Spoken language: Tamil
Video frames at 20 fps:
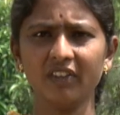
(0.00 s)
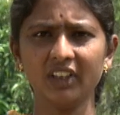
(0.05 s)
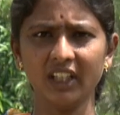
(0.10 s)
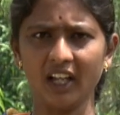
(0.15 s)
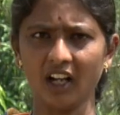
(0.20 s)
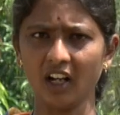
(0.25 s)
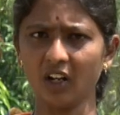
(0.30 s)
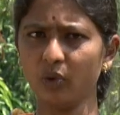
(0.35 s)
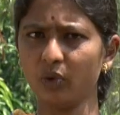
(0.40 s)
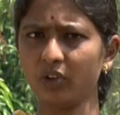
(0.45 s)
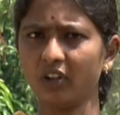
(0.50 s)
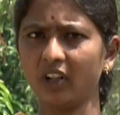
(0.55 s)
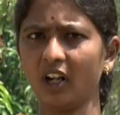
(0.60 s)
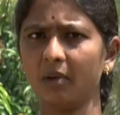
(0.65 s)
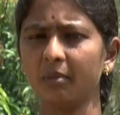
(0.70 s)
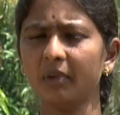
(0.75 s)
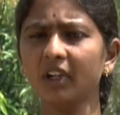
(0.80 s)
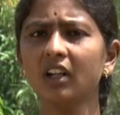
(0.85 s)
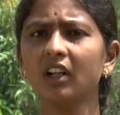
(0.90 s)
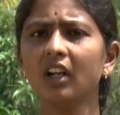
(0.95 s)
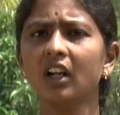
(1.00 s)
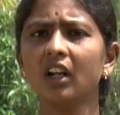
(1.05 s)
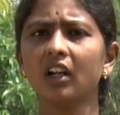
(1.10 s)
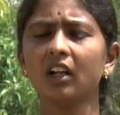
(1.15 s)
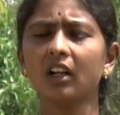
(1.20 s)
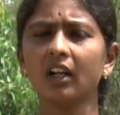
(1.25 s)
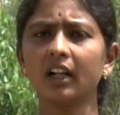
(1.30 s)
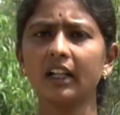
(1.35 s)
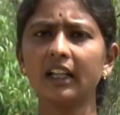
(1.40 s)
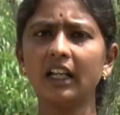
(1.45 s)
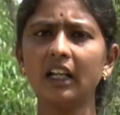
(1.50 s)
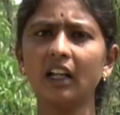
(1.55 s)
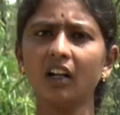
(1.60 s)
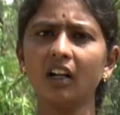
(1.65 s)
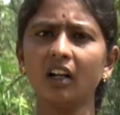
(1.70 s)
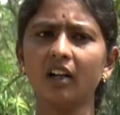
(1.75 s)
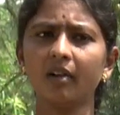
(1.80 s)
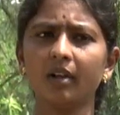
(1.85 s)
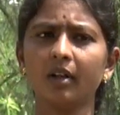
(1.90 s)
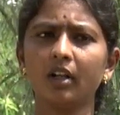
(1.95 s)
வந்து இரநூறு கிராமு இல்லை
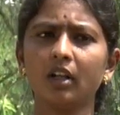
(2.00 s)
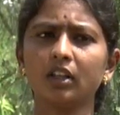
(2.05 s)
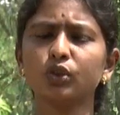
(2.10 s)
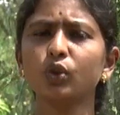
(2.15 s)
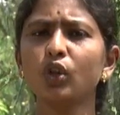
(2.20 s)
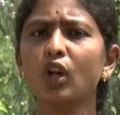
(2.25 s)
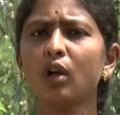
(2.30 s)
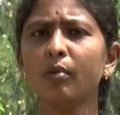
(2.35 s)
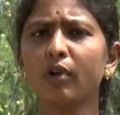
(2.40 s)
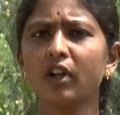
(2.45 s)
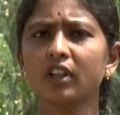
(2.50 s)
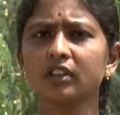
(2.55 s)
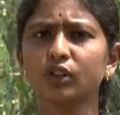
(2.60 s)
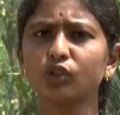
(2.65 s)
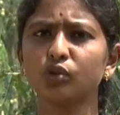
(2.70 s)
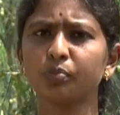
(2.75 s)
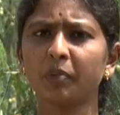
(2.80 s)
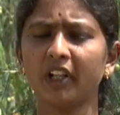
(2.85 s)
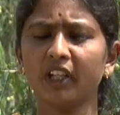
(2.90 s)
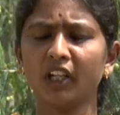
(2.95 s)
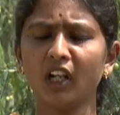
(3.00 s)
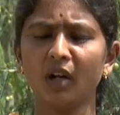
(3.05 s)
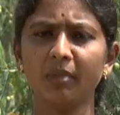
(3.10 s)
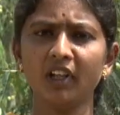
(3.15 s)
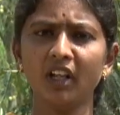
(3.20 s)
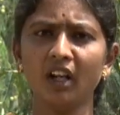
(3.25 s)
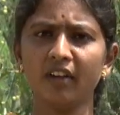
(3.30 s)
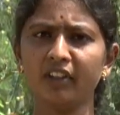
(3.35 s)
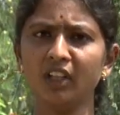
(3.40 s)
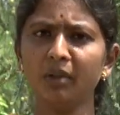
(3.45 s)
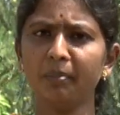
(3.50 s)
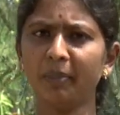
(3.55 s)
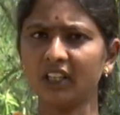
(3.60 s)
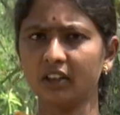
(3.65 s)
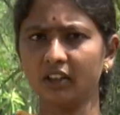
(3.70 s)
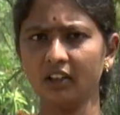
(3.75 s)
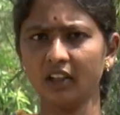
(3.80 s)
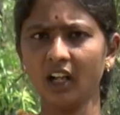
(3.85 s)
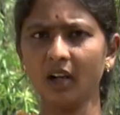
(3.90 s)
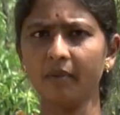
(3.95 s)
சூடாமோனஸ் யூஸ் பண்ணிங்க அப்படின்னா வந்து
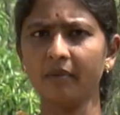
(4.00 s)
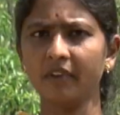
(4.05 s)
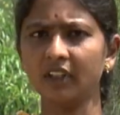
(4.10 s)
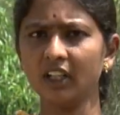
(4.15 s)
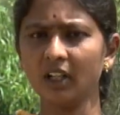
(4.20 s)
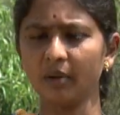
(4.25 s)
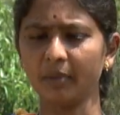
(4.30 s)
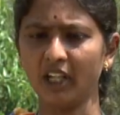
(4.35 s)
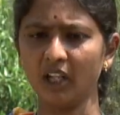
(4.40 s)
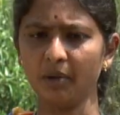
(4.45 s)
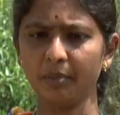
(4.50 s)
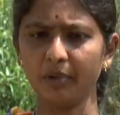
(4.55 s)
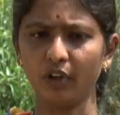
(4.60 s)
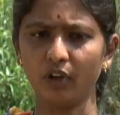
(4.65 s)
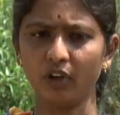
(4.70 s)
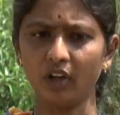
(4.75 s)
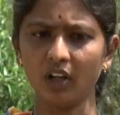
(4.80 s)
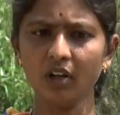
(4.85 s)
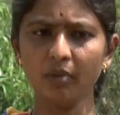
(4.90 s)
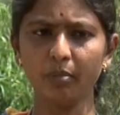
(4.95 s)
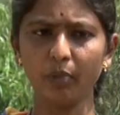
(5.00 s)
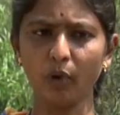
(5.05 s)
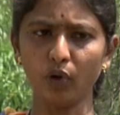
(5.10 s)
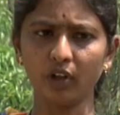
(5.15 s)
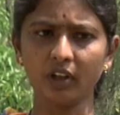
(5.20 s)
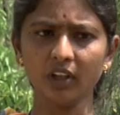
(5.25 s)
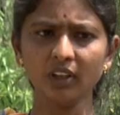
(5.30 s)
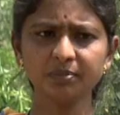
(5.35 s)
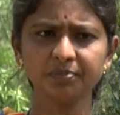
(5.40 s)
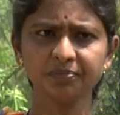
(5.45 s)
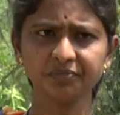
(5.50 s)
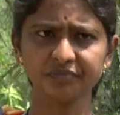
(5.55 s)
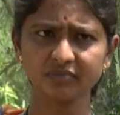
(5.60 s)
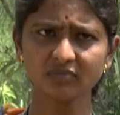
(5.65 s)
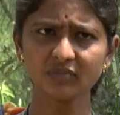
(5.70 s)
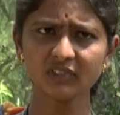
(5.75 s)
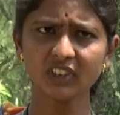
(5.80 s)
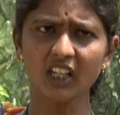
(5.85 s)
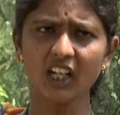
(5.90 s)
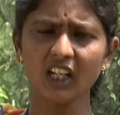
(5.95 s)
பத்து கிராம் வந்து நம்ம என்ன பண்ணணும்னா போட்டு
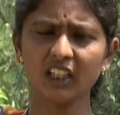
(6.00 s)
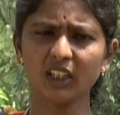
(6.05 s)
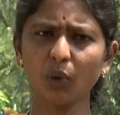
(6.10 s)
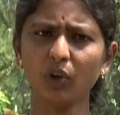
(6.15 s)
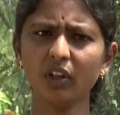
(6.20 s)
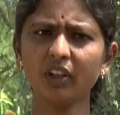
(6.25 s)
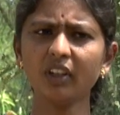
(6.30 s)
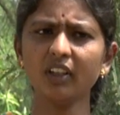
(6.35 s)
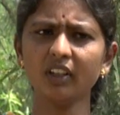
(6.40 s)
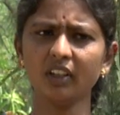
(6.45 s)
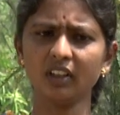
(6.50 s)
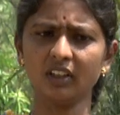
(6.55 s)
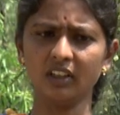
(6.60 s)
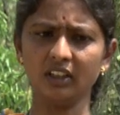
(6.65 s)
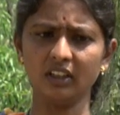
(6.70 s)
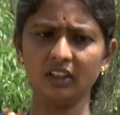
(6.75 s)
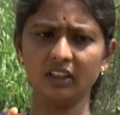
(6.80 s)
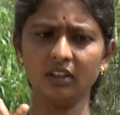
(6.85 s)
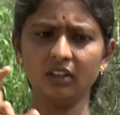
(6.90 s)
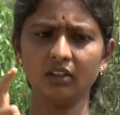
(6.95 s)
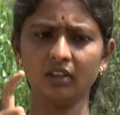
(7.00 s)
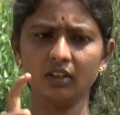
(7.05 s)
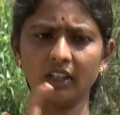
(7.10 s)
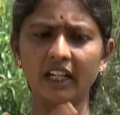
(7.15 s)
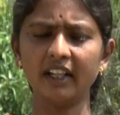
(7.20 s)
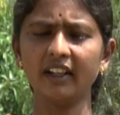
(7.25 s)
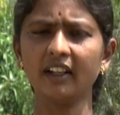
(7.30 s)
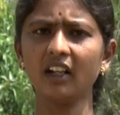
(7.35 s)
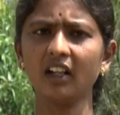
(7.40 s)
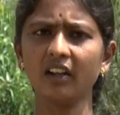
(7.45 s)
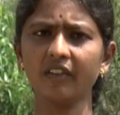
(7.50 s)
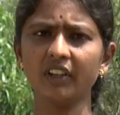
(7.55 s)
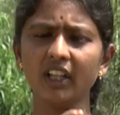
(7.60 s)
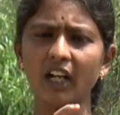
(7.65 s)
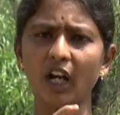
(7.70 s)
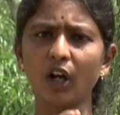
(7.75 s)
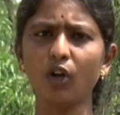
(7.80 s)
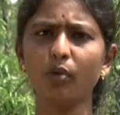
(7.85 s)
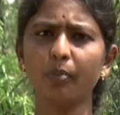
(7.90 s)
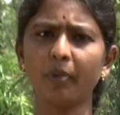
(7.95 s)
அந்த ஒட்டு கண்ணுகளை வந்து நடவு